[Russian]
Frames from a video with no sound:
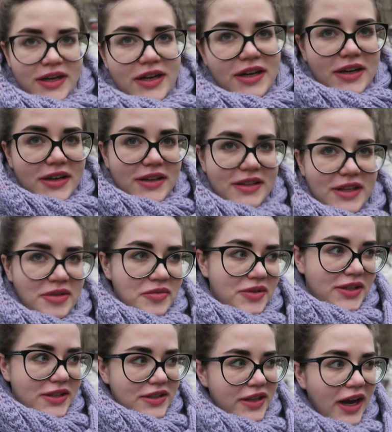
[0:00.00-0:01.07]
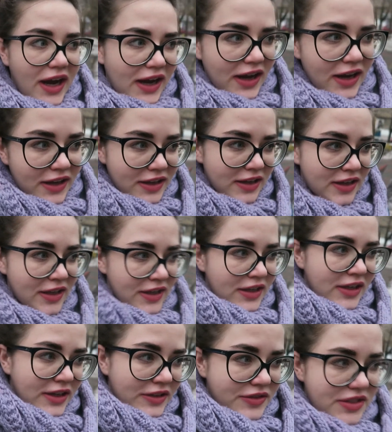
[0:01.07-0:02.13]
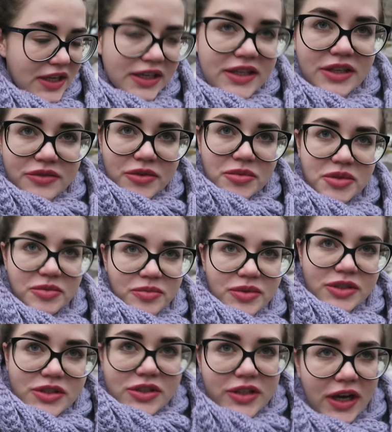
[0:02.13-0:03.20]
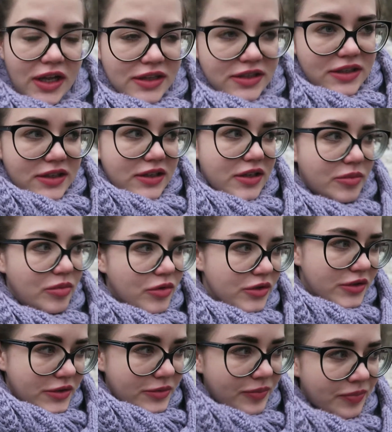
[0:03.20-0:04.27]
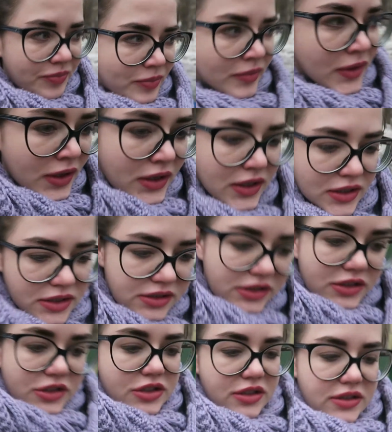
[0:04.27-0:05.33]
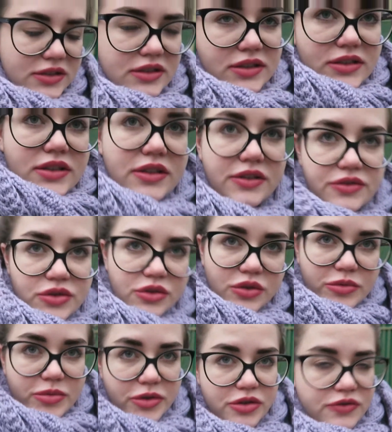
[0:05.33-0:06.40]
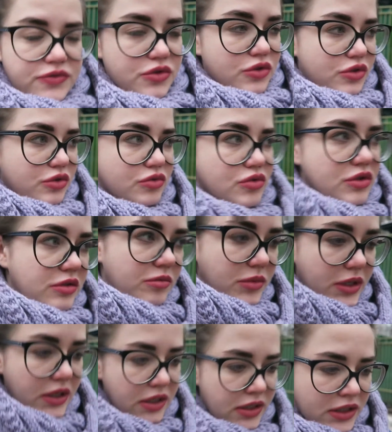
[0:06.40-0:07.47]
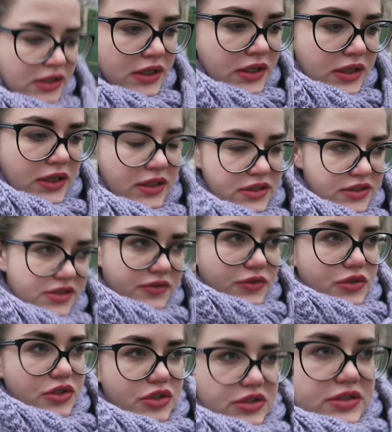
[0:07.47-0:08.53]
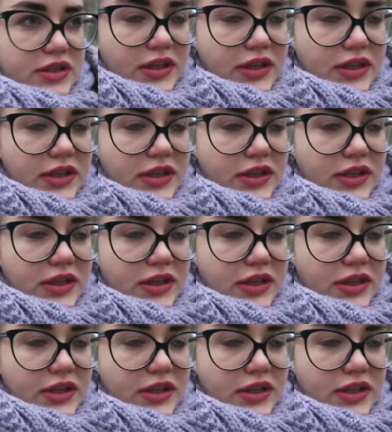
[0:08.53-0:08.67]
А, там еда, всякие, в общем, причиндалы для работы, книжка и еще такое прочее, все, что нужно мне за сегодняшний